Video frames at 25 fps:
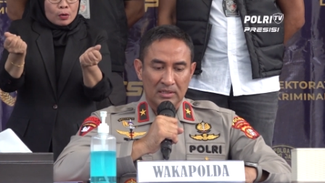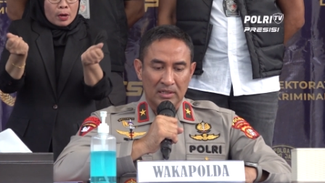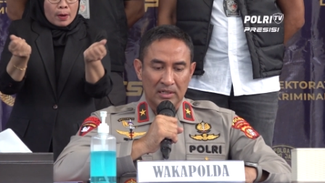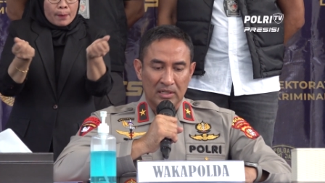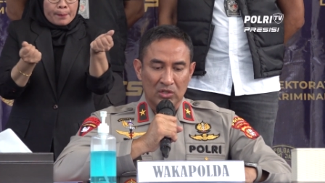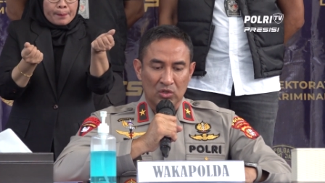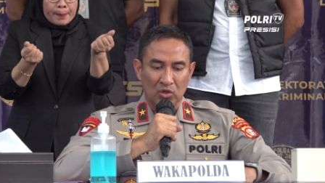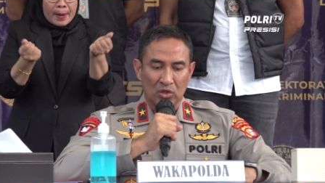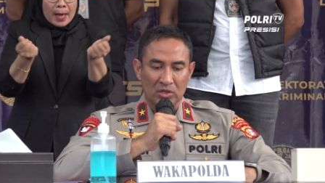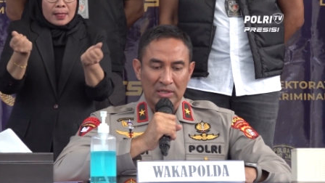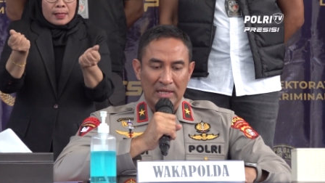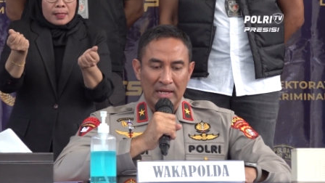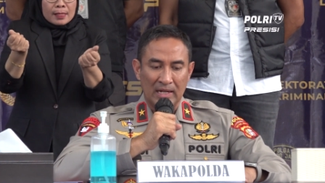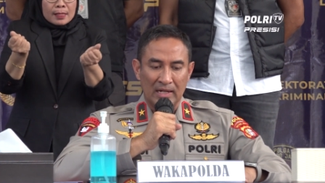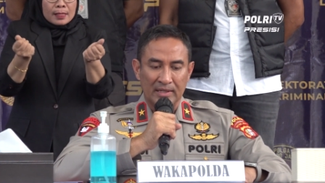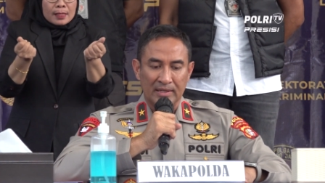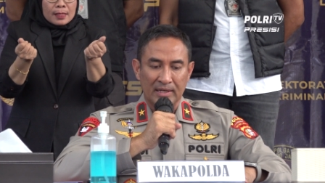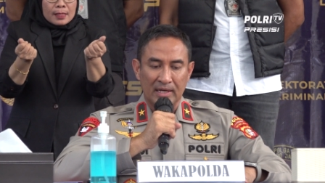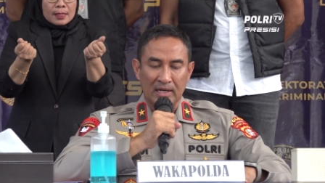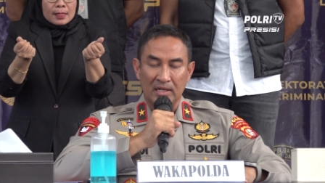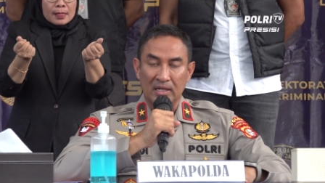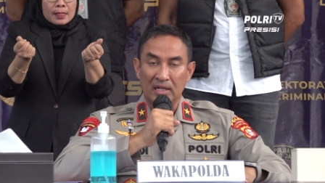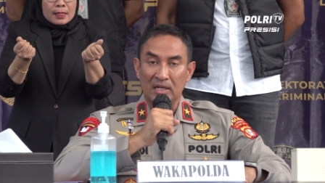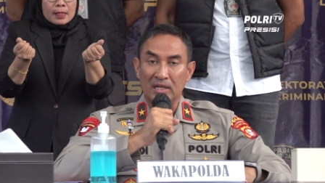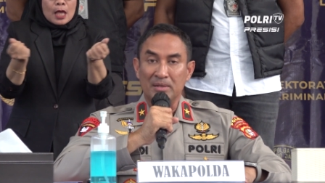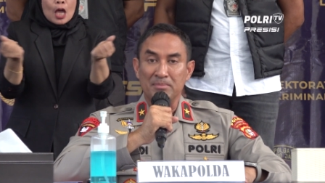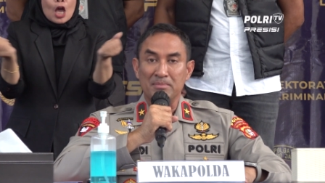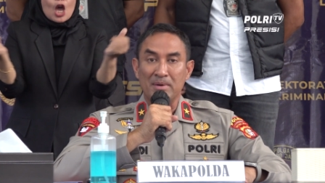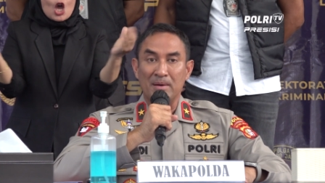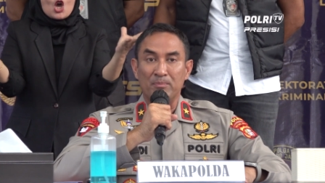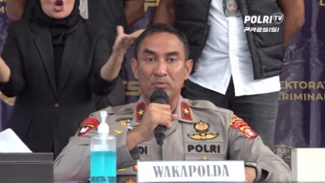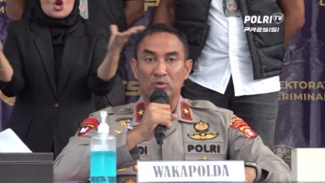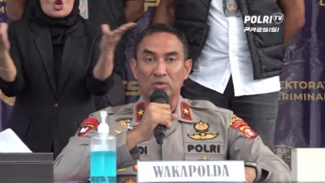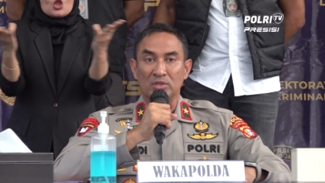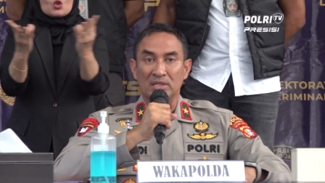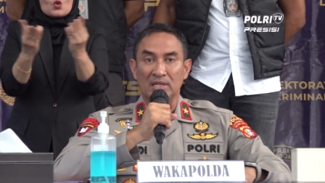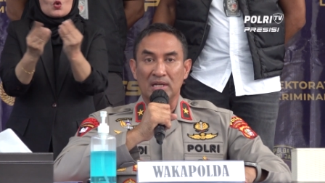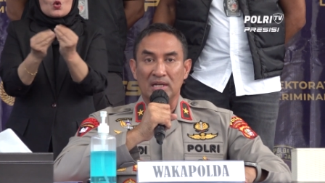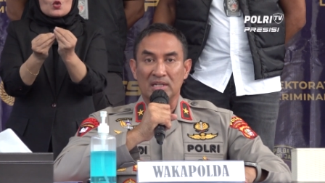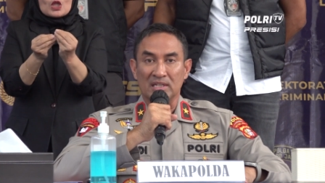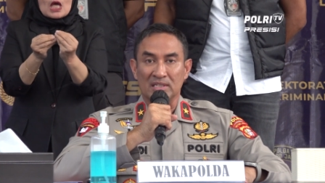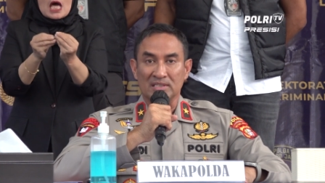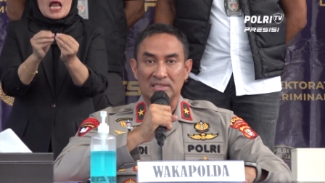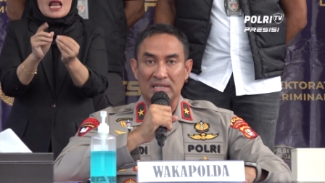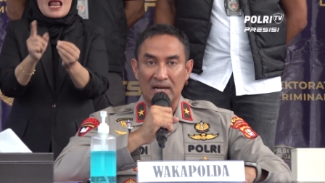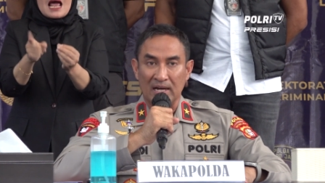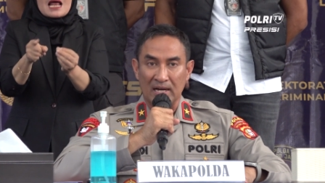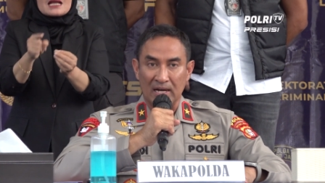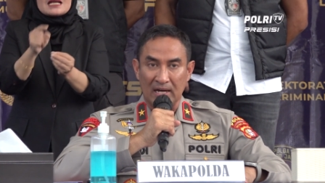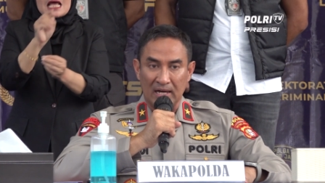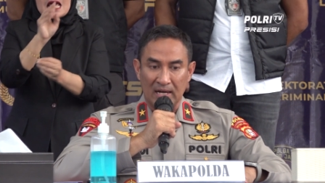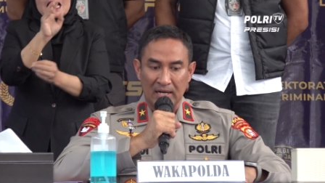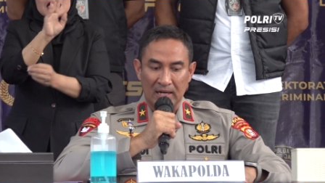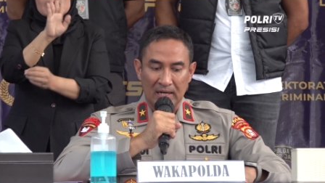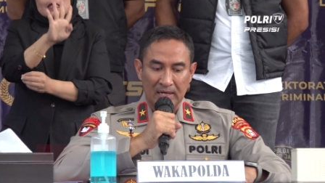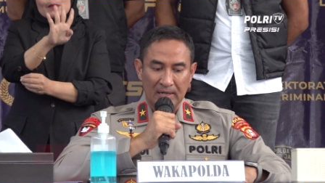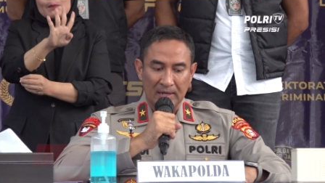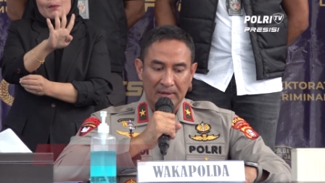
jadi totalnya ada 53 tersangka